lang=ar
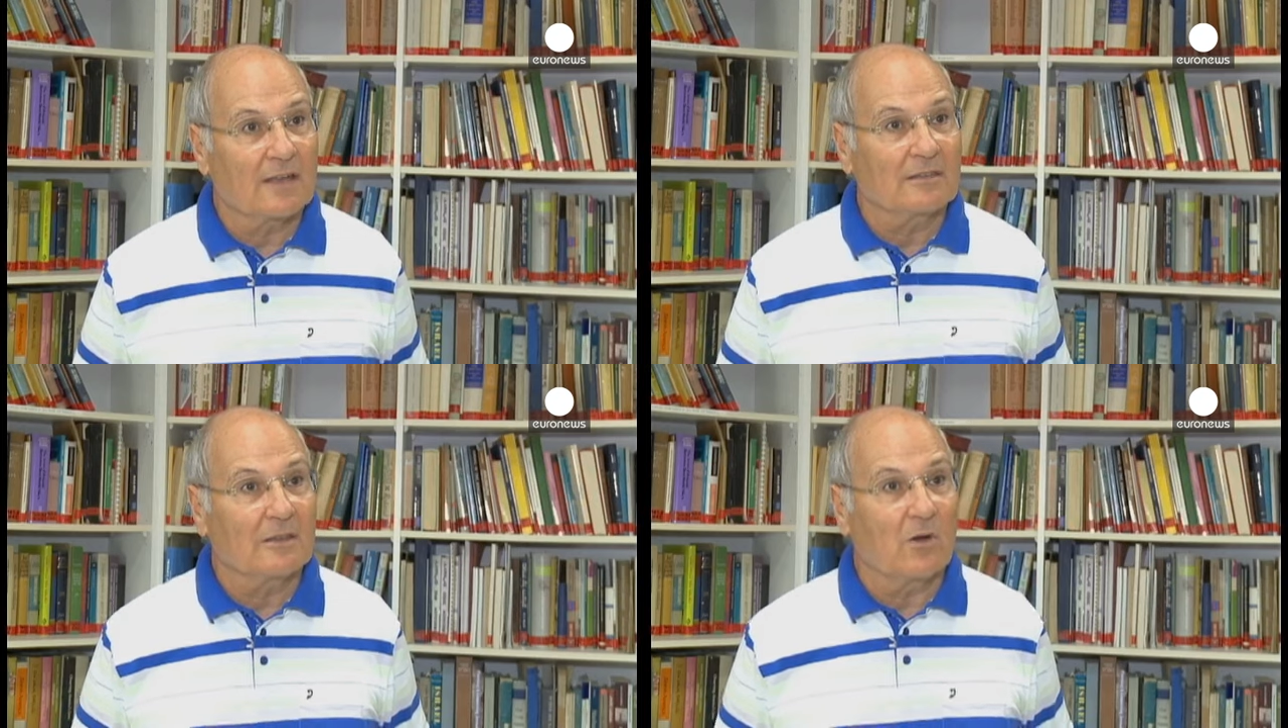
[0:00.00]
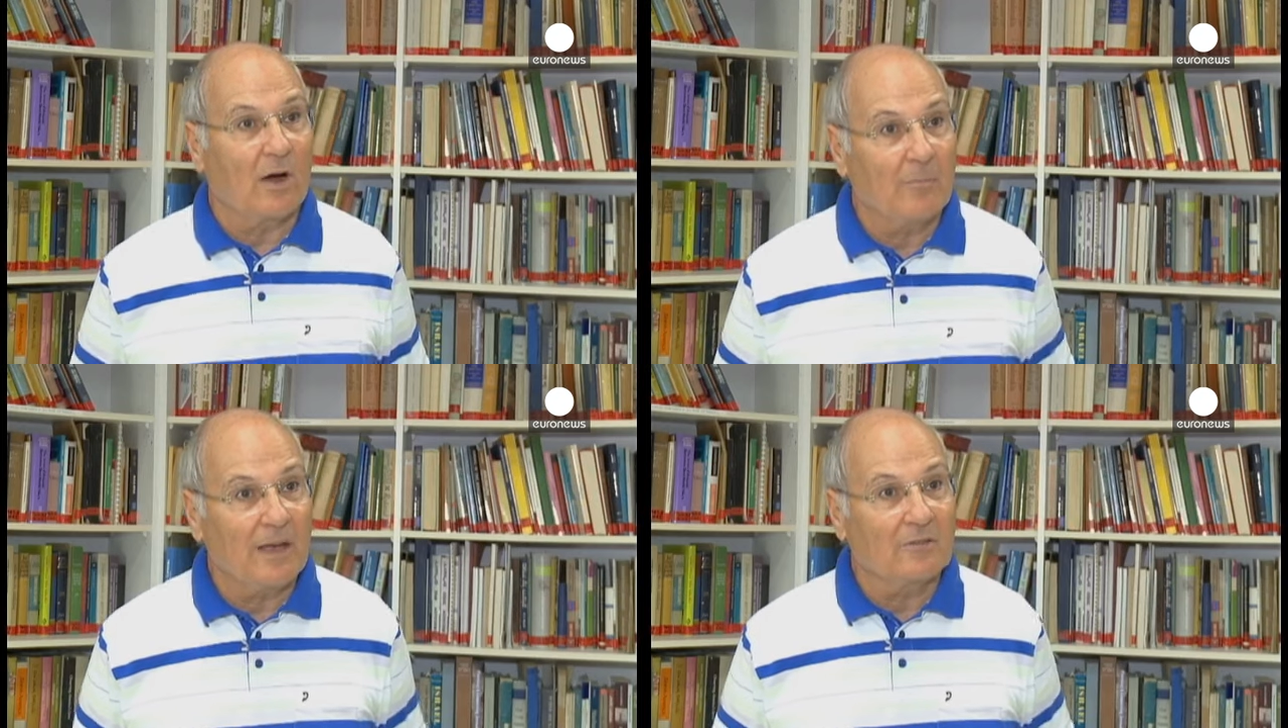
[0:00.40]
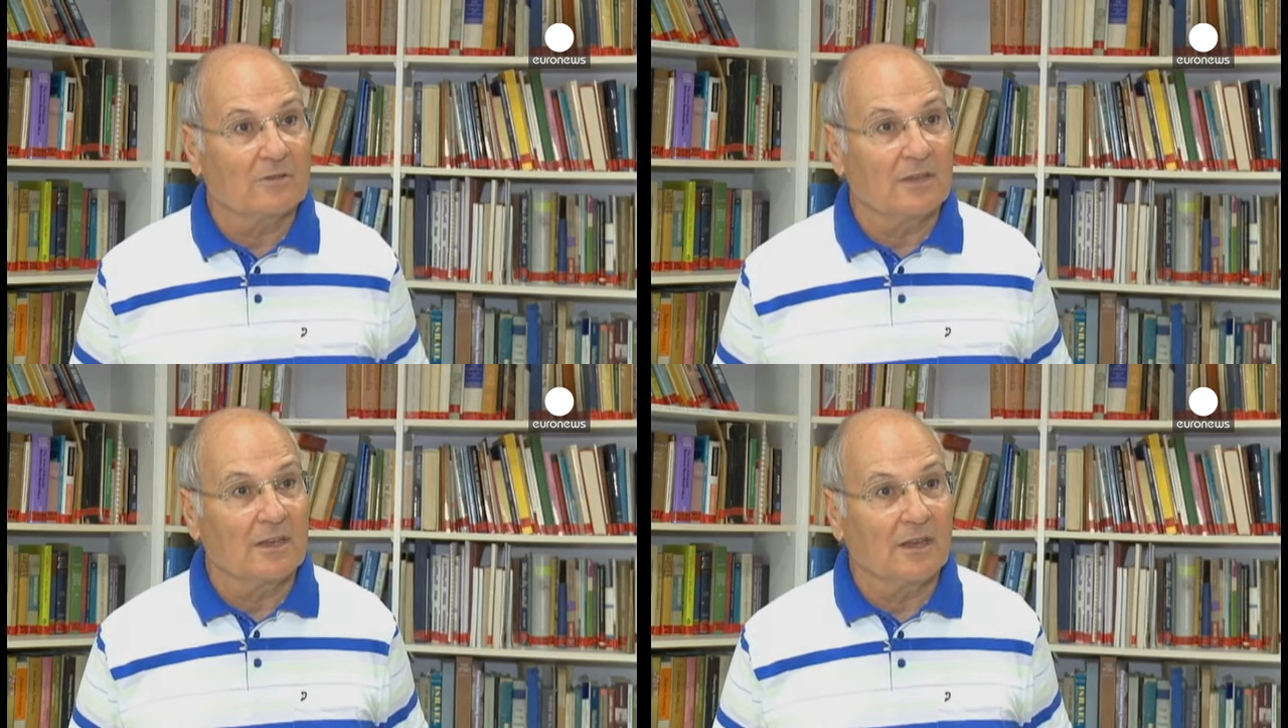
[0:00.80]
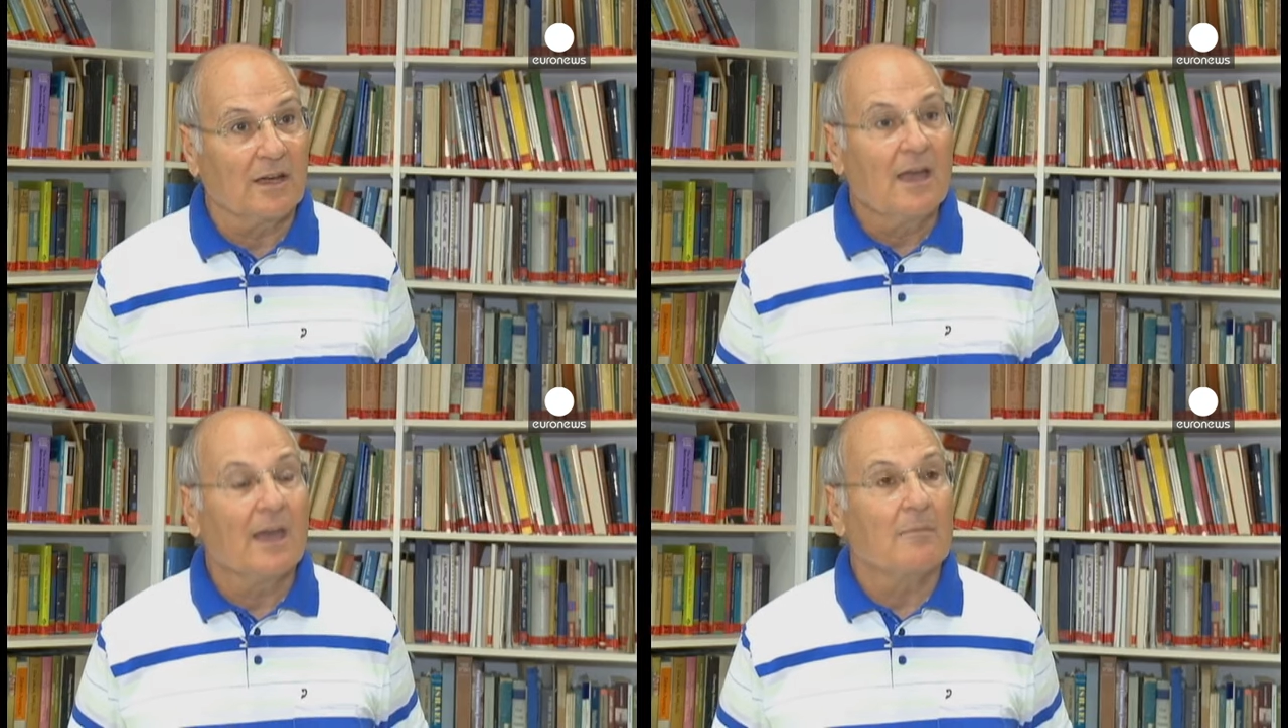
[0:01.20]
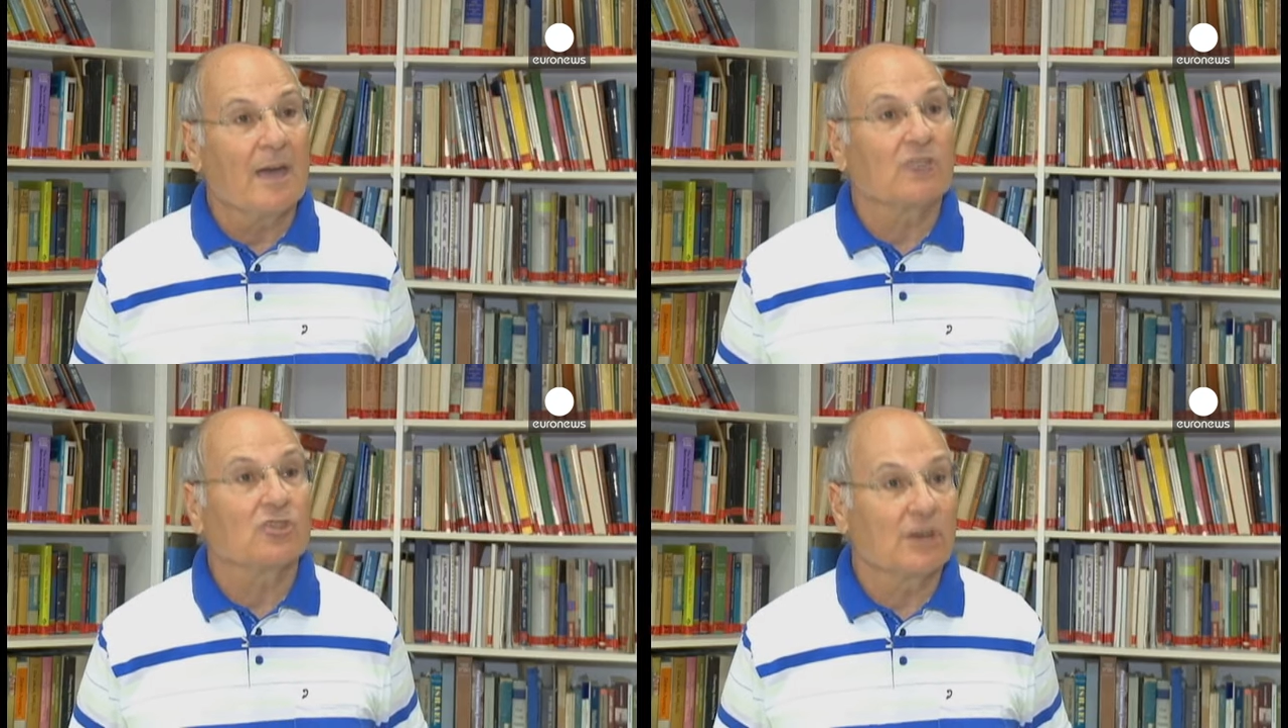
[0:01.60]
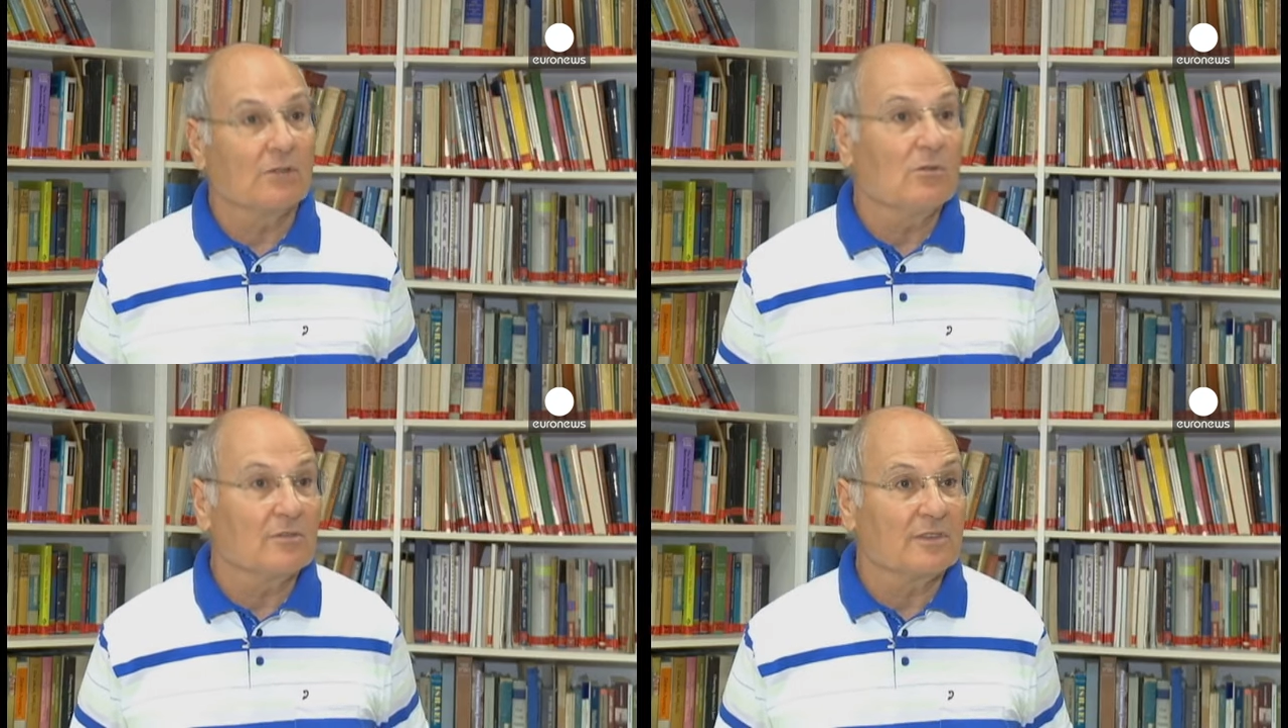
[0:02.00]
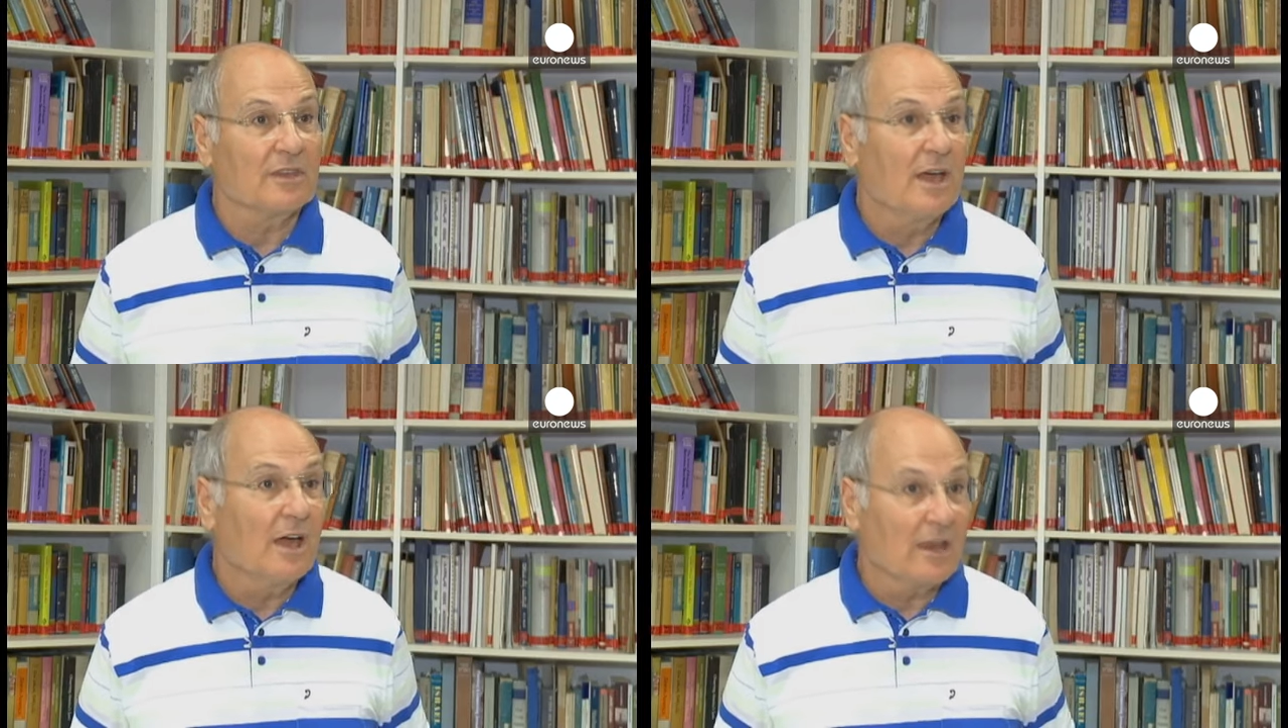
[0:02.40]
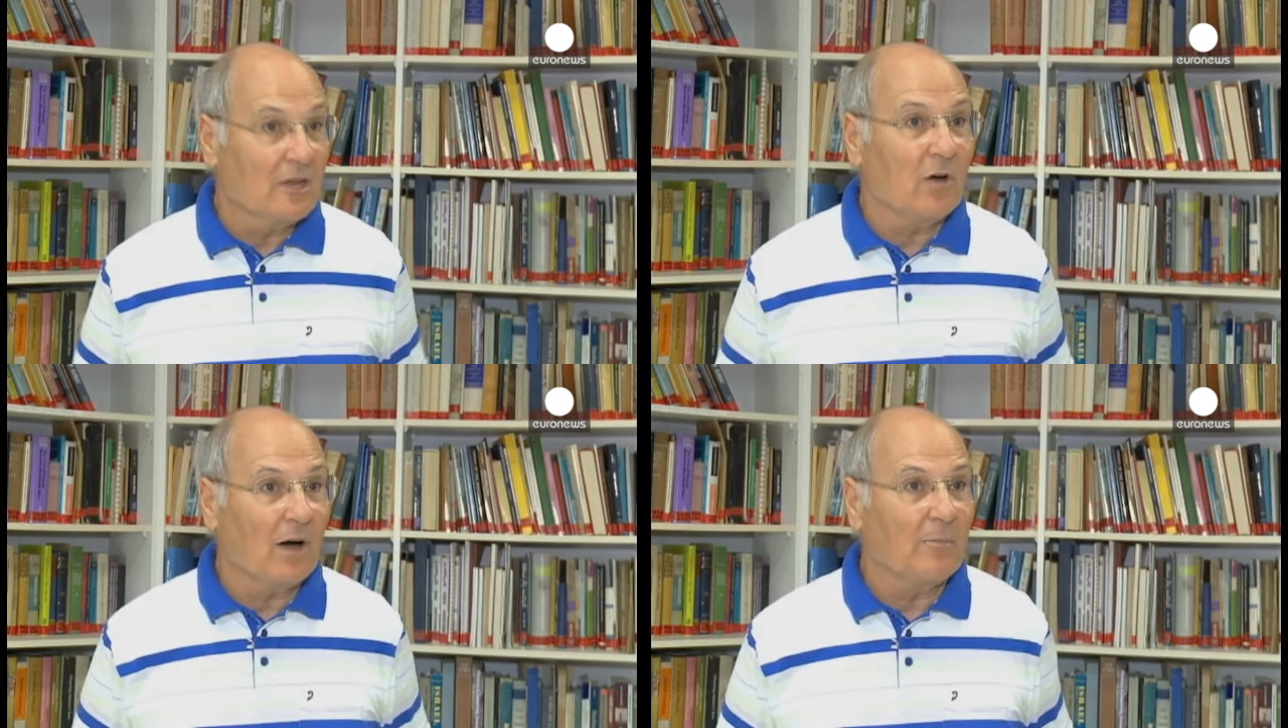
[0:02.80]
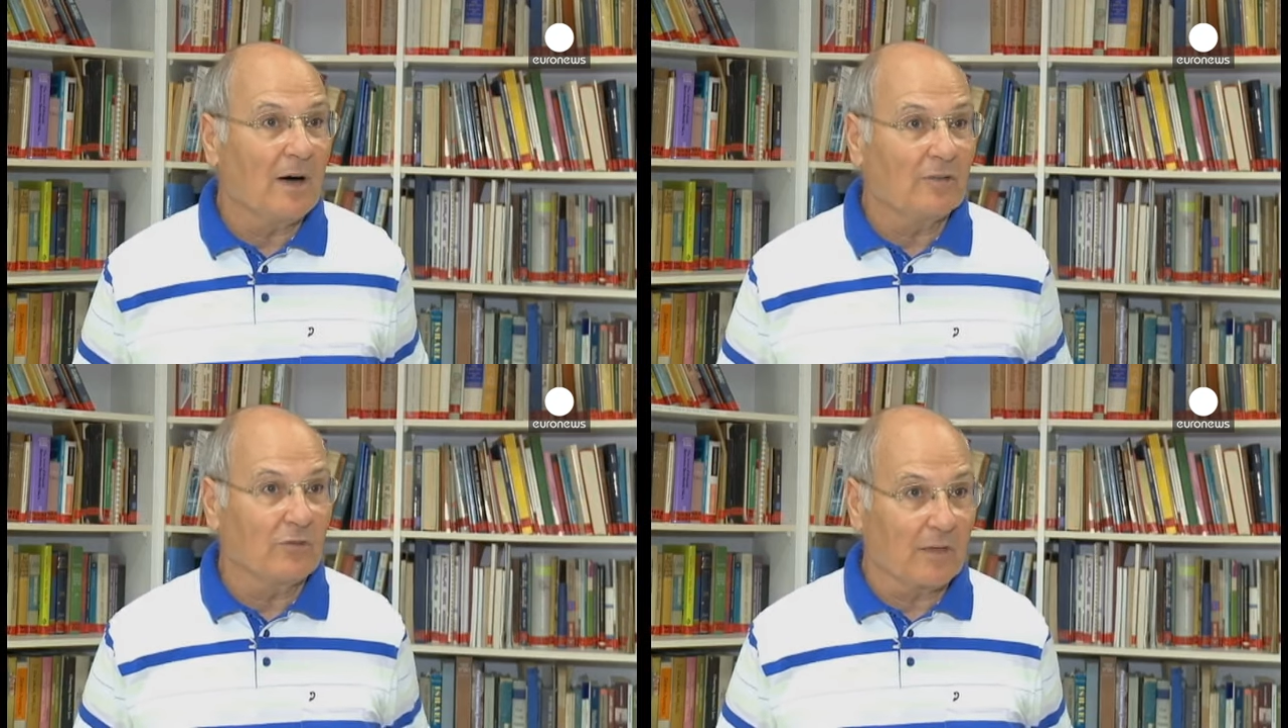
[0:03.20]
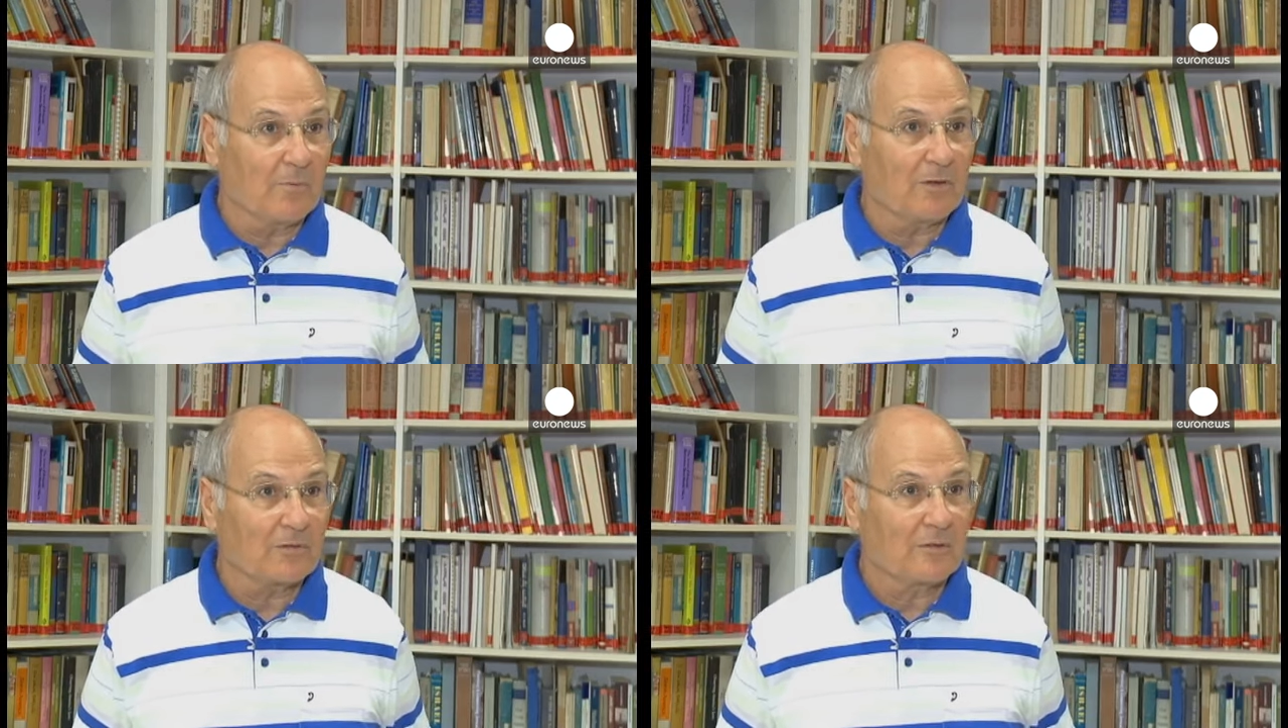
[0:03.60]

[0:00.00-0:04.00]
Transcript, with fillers: وفي حال توقف إطلاق الصواريخ من غزة فنحن لن نرد الفعل